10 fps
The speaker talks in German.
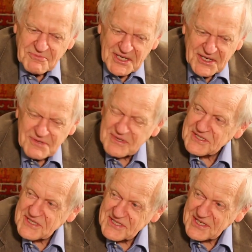meiner
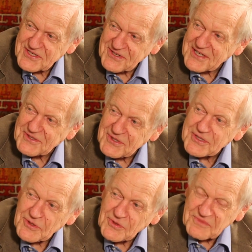Schwester sehr stark
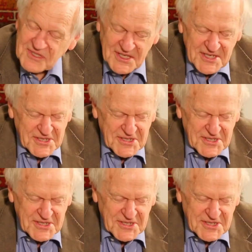durchkommt.